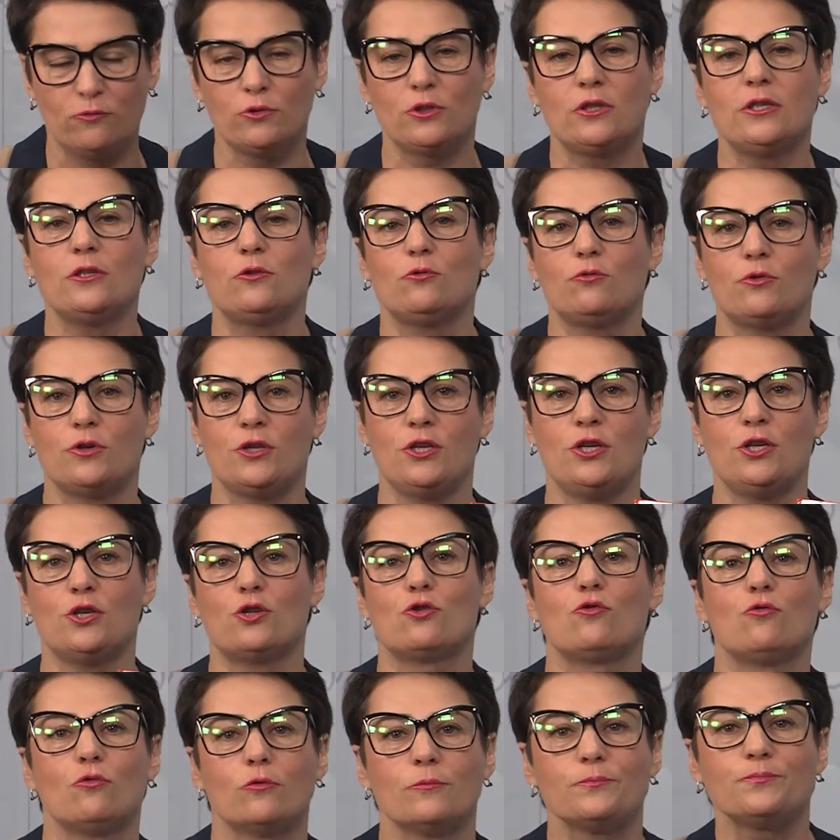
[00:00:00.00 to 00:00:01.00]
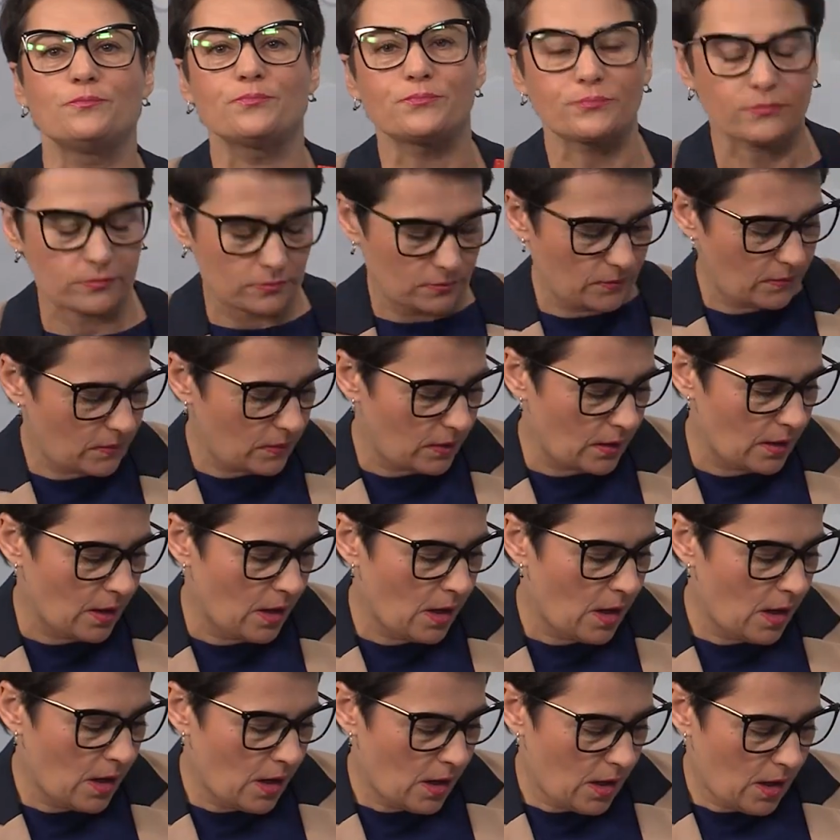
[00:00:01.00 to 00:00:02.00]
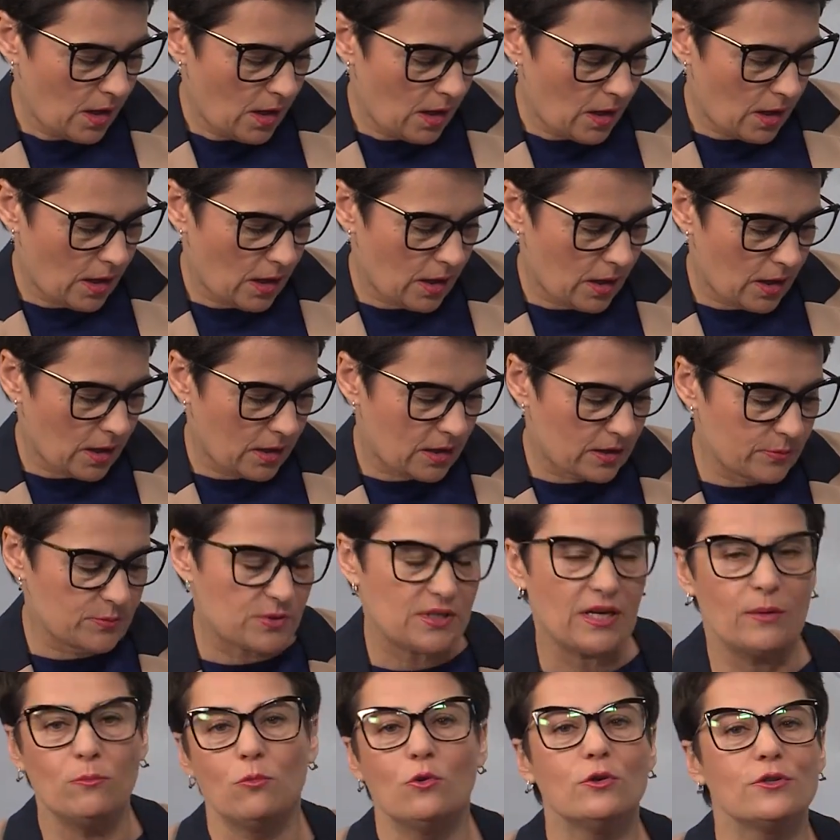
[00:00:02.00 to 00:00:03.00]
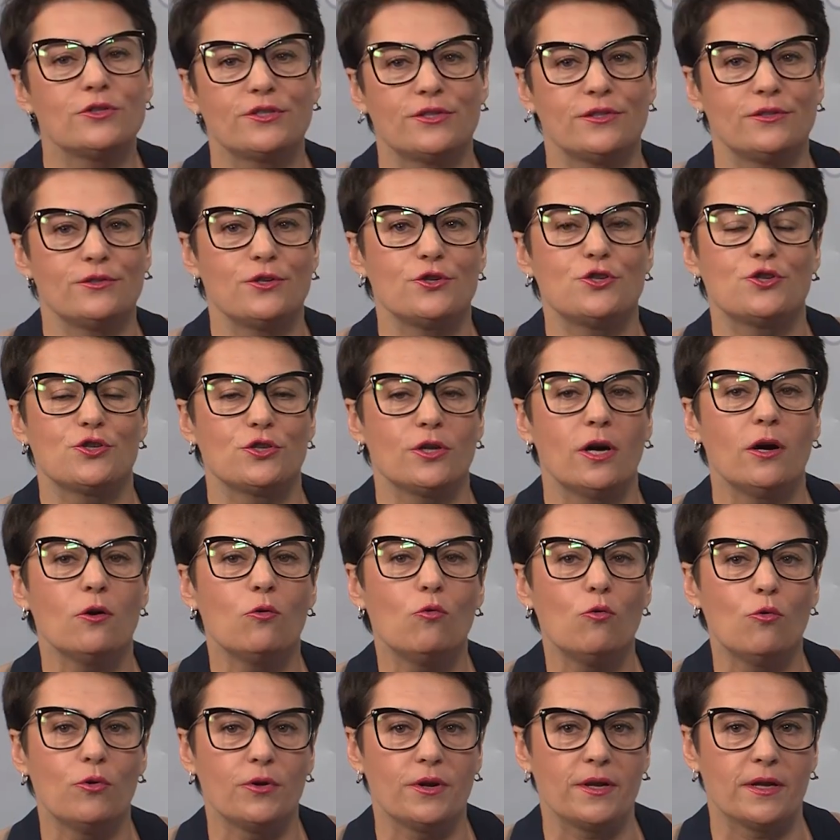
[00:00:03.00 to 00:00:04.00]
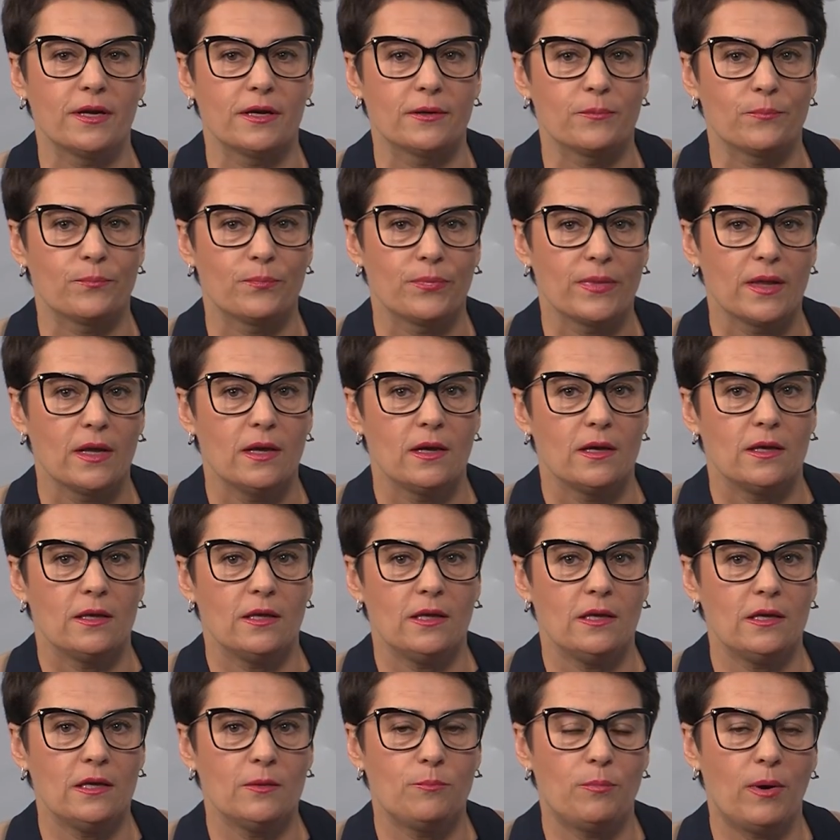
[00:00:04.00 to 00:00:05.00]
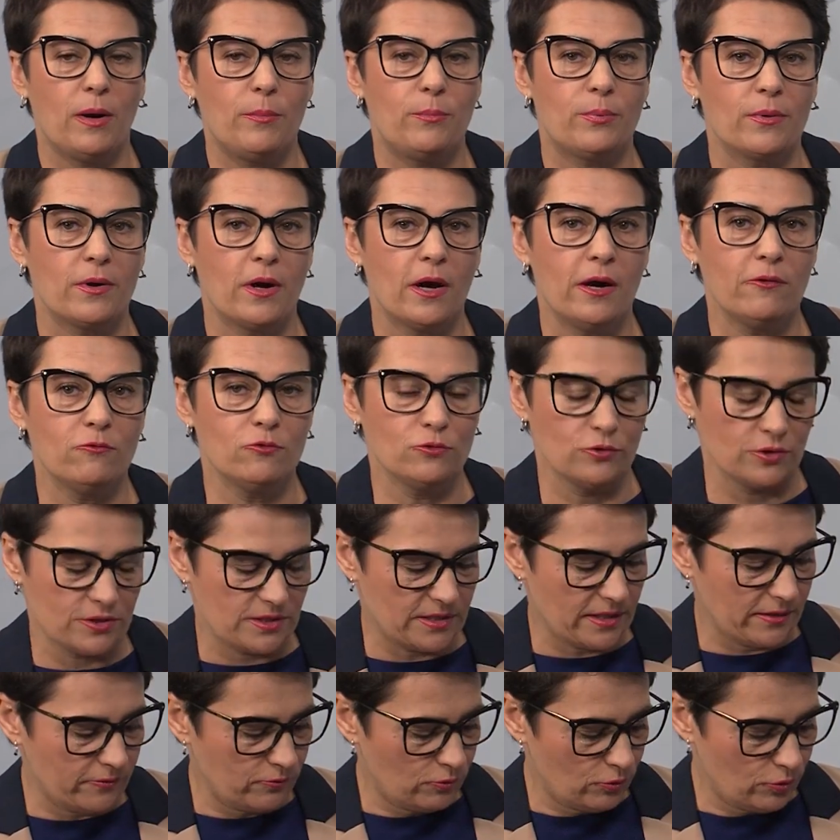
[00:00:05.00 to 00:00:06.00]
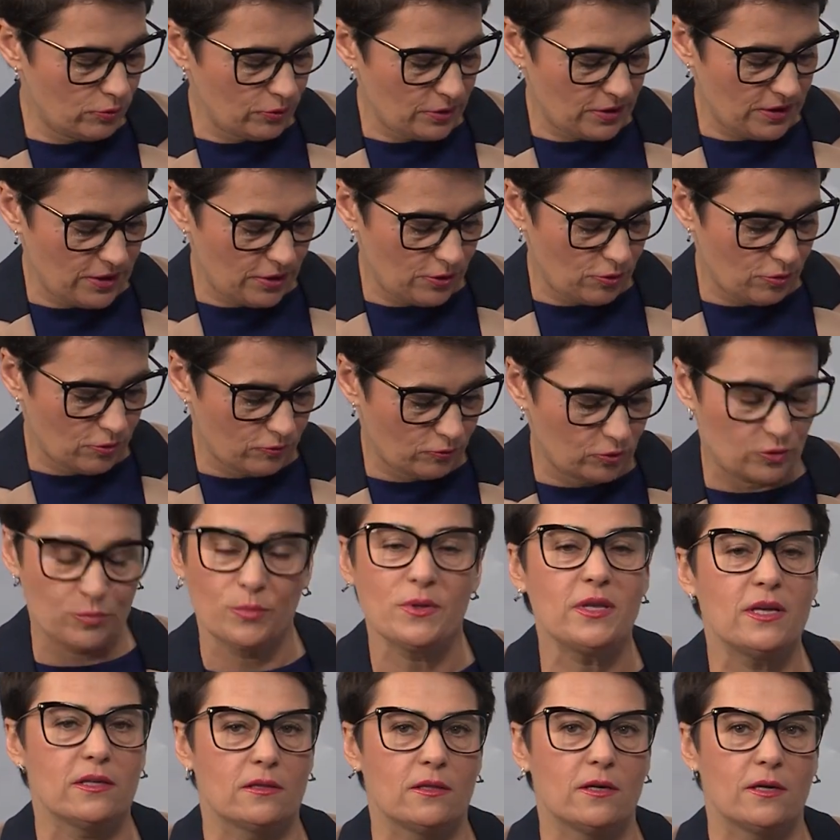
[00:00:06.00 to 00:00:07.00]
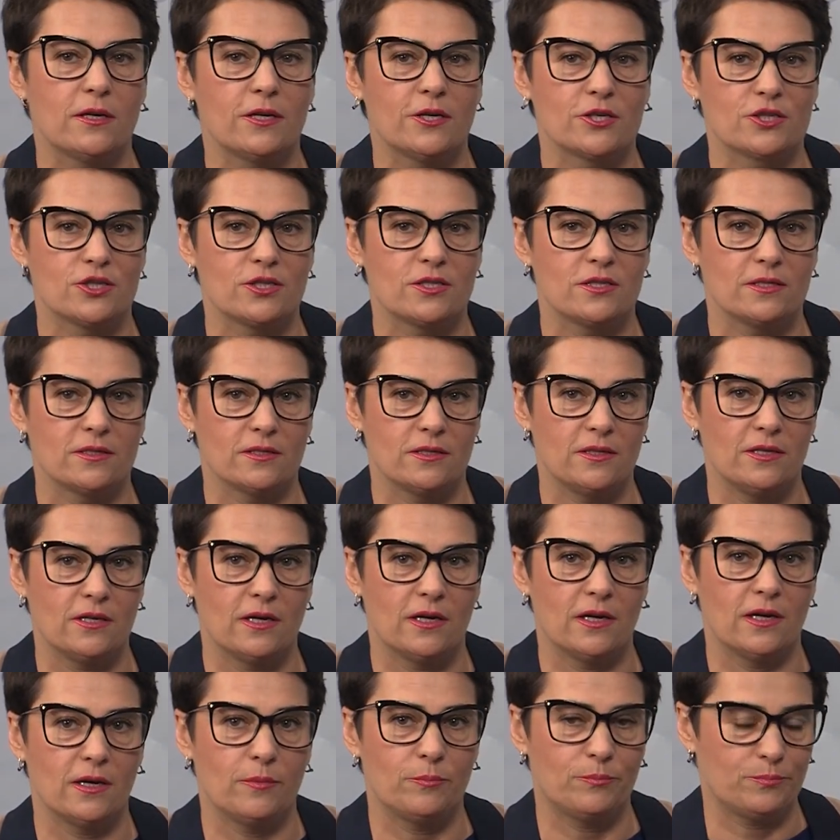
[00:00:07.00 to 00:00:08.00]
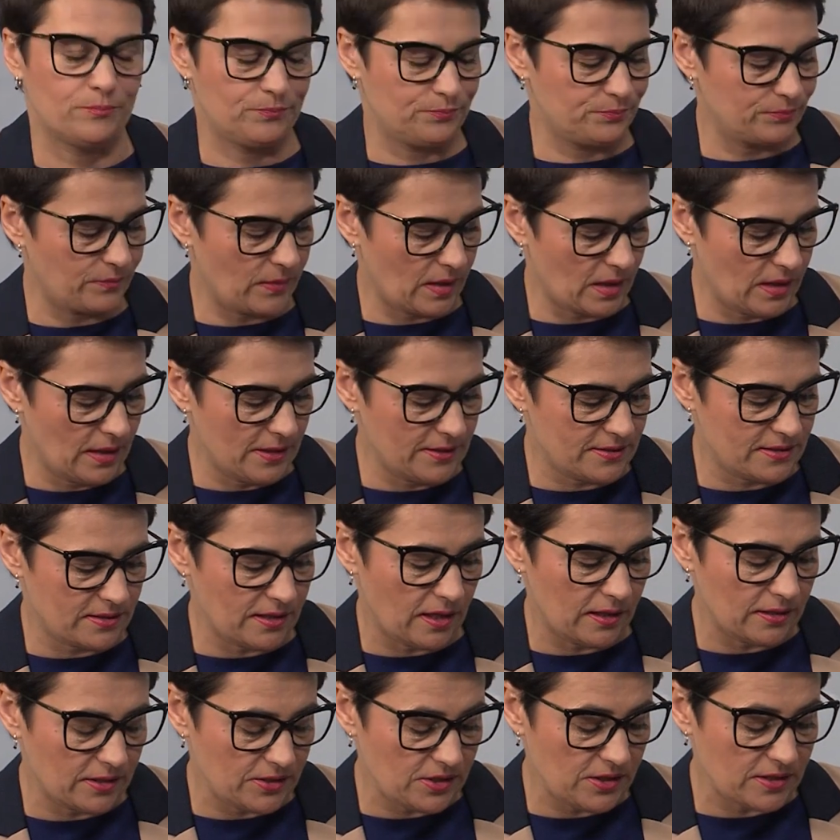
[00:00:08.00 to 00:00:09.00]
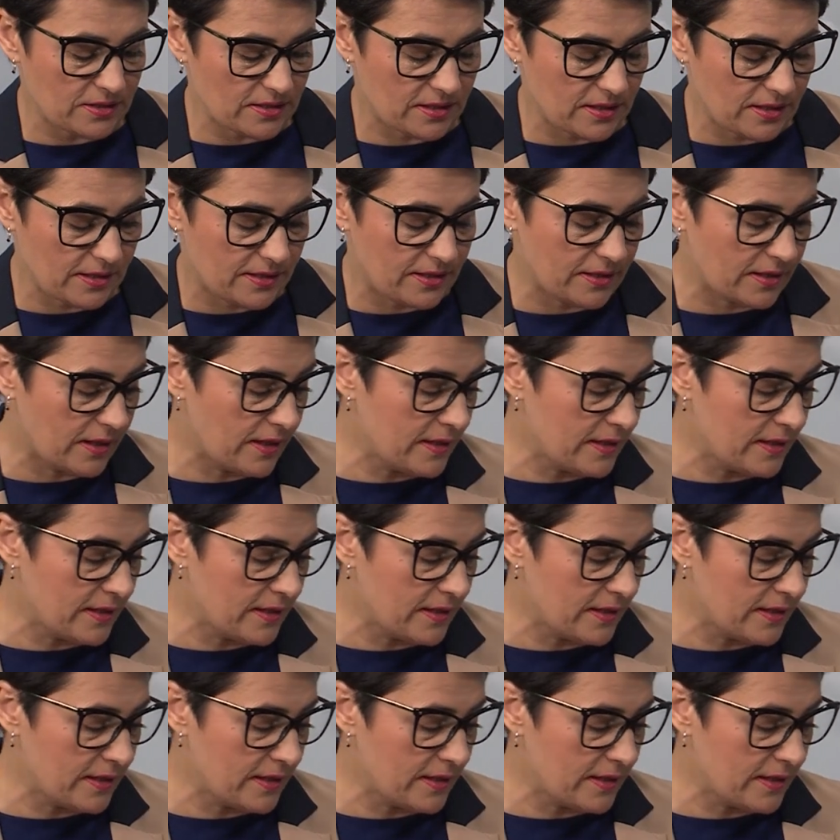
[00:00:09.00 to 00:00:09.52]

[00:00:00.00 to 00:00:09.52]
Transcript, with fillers: вот эту книжку а, «Комсомол Солнечногорья». И по праву назову ее, вот мне так кажется, я листала несколько